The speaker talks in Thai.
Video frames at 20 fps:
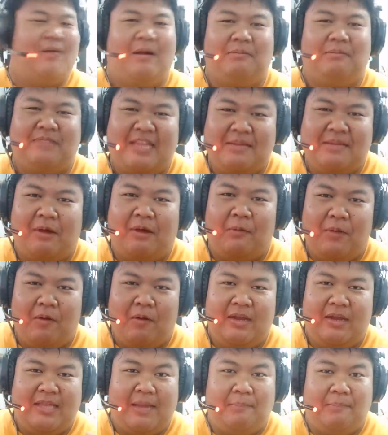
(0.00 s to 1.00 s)
ความติ่งมาเว
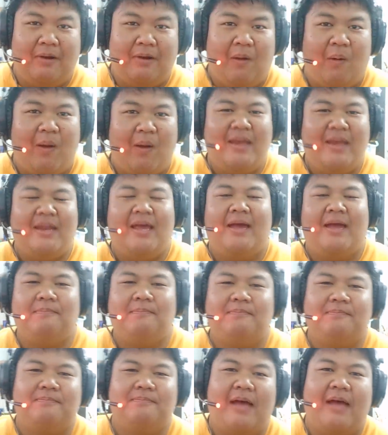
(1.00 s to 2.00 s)
ลระดับร้อยนะครับ
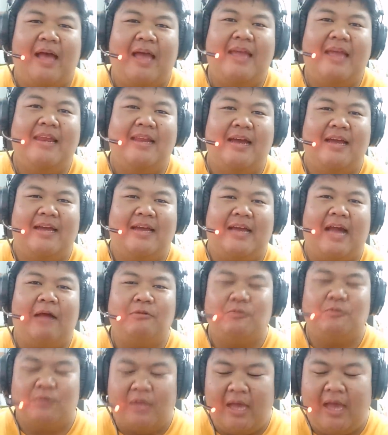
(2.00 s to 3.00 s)
ให้เลย เก้า
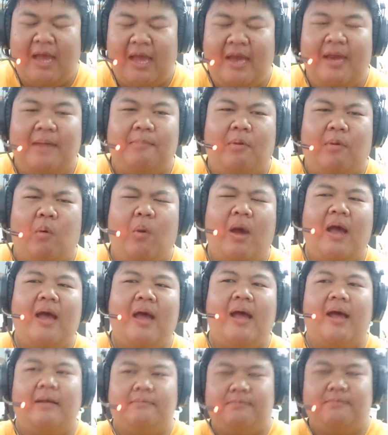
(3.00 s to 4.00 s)
จุดห้า นะเพราะว่า
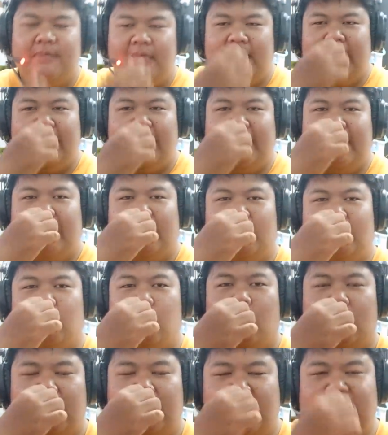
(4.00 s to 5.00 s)
เนื้อเรื่องเนี่ย
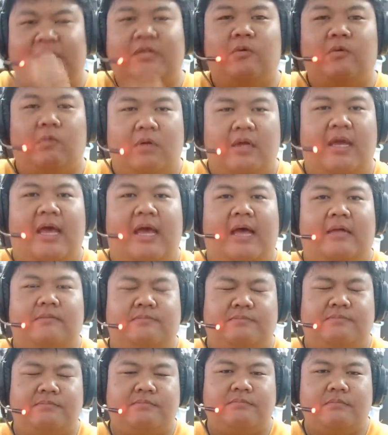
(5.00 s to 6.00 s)
ดูค่อนข้างสนุกเลยอ่ะ
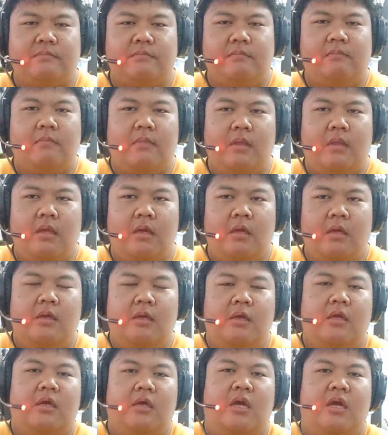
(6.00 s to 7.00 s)

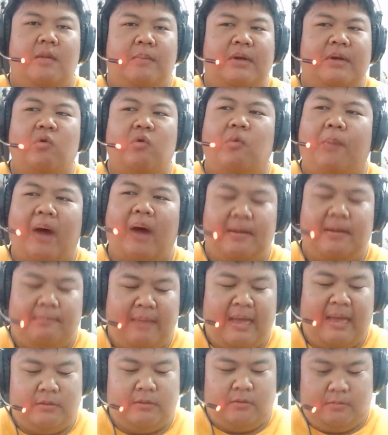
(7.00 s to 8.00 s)
คือมันดูเพลิน
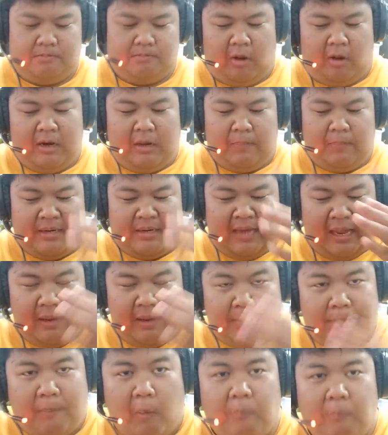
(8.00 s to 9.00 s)
มากพอเราไปนั่
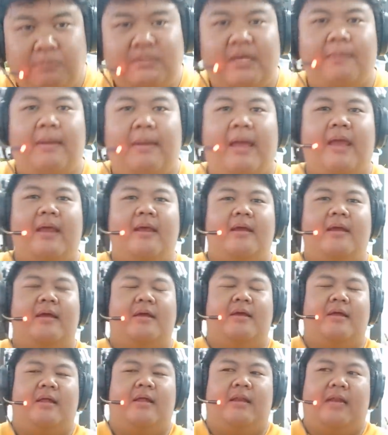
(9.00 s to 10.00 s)
งปุ๊บใช่ไหม
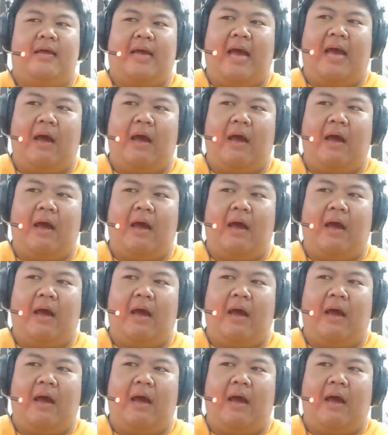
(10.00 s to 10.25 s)
และ